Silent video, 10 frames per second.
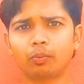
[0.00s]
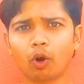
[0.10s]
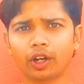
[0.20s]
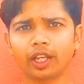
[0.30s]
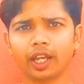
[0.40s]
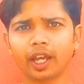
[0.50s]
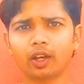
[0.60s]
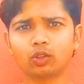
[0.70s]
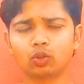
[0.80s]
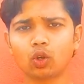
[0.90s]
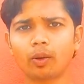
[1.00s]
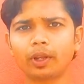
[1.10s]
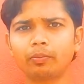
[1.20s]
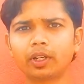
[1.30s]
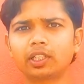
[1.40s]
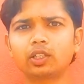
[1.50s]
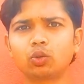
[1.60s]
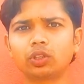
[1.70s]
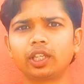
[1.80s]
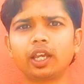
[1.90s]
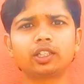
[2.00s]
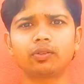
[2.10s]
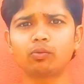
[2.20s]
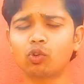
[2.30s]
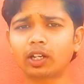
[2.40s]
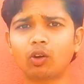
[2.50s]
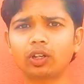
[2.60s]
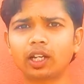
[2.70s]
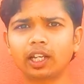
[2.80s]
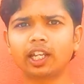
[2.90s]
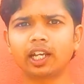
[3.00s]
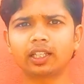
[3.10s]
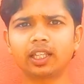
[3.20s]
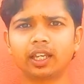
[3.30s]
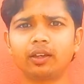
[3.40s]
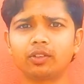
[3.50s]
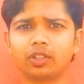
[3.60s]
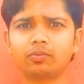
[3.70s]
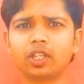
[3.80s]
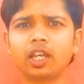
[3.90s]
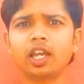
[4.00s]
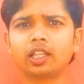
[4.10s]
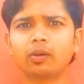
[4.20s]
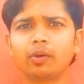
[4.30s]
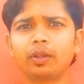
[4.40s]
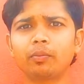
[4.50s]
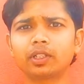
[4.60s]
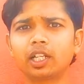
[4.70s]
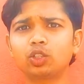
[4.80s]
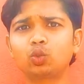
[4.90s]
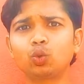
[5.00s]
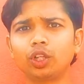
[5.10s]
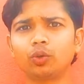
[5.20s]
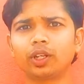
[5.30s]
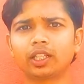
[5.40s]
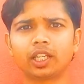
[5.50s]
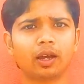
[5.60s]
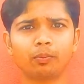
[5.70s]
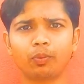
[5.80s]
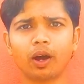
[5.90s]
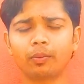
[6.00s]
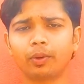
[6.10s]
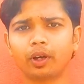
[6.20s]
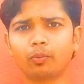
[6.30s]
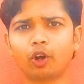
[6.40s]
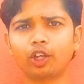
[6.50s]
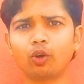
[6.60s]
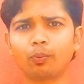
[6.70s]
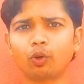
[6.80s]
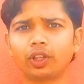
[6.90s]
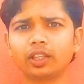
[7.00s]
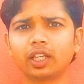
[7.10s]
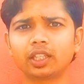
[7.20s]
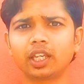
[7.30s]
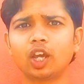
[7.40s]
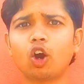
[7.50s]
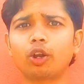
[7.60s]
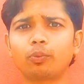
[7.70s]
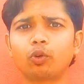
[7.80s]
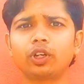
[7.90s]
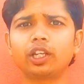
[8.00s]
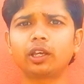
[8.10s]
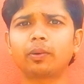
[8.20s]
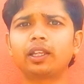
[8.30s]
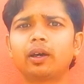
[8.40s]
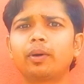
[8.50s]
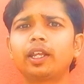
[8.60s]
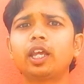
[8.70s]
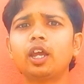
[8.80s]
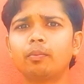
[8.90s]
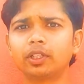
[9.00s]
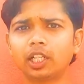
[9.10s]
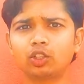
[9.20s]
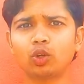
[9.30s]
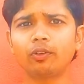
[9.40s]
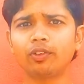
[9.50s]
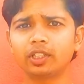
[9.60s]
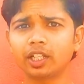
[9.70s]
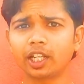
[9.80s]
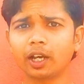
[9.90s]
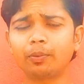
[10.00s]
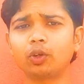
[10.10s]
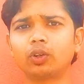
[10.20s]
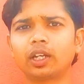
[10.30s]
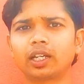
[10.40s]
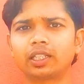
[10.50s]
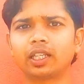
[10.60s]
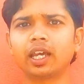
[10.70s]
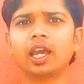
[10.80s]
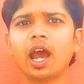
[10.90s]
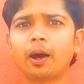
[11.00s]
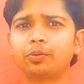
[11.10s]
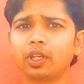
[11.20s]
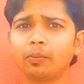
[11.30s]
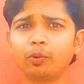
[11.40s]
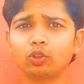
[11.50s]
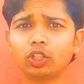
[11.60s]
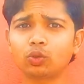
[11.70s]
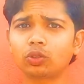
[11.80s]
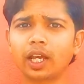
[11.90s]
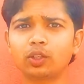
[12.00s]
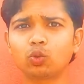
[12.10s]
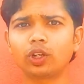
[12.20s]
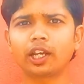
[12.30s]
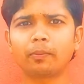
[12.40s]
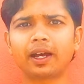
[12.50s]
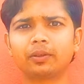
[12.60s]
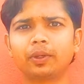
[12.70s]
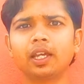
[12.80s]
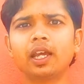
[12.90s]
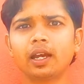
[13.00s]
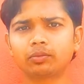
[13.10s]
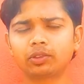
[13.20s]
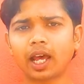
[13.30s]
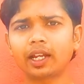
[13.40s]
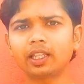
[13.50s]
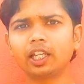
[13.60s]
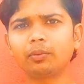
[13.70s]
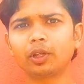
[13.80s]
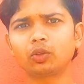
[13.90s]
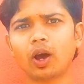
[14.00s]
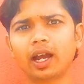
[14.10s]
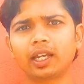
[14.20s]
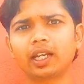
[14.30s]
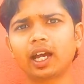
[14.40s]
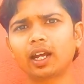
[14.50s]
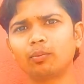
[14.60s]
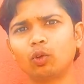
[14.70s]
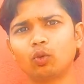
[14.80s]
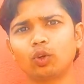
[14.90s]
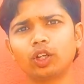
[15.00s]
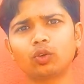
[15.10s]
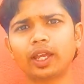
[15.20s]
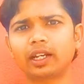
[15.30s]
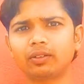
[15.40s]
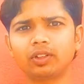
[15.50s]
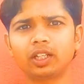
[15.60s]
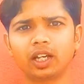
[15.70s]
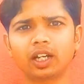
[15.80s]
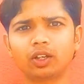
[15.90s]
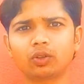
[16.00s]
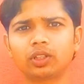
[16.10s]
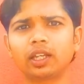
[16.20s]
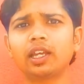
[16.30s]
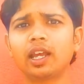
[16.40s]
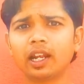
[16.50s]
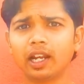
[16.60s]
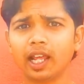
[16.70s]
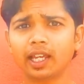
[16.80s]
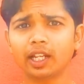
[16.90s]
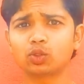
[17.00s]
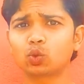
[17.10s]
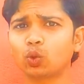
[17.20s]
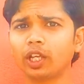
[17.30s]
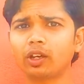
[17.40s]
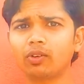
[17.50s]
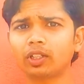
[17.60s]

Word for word: बॉडी है जो हमारी मसल्स होती है जब हम वर्कआउट करके निकलते हैं जिम से तो हमारी मसल्स टूटी हुई रहती है हम अब बॉडी को प्रोटीन देते हैं और प्रोटीन के बाद हमारी मसल्स जो है फिर से रिकवरी होने लगती है अब सेम प्रोसेस होता है सोने के बाद भी सारे दिन में तो आखिरकार हम लोग कोई ना कोई एक्टिविटी कर रहे होते हैं लेकिन सोने के